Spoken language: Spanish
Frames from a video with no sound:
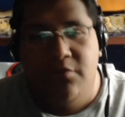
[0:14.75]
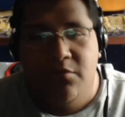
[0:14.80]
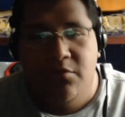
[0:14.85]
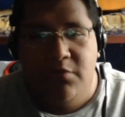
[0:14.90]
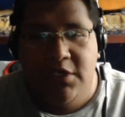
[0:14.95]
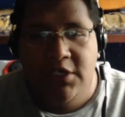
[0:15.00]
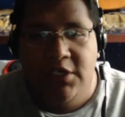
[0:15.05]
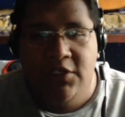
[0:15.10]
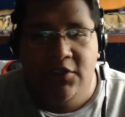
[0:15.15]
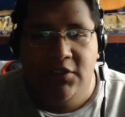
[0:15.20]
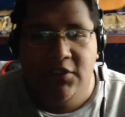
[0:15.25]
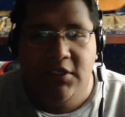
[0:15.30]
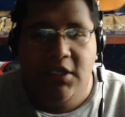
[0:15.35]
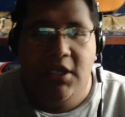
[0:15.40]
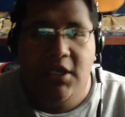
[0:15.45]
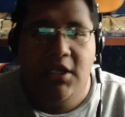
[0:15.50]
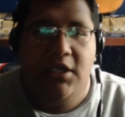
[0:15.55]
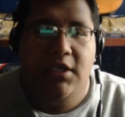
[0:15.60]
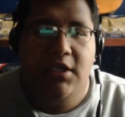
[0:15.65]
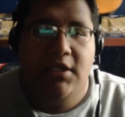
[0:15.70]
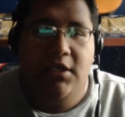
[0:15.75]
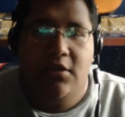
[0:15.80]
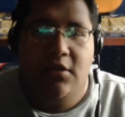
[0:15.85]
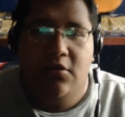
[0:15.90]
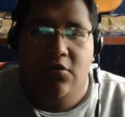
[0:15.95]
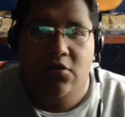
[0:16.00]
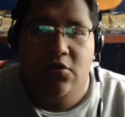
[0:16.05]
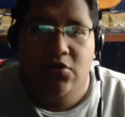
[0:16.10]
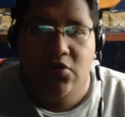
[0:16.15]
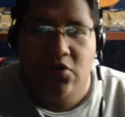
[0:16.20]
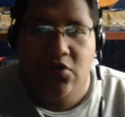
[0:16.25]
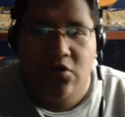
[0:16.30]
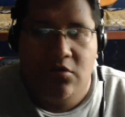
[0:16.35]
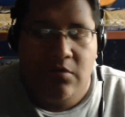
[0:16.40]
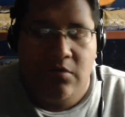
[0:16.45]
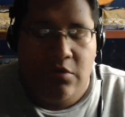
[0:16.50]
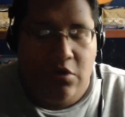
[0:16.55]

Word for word: Bienvenidos sean a otro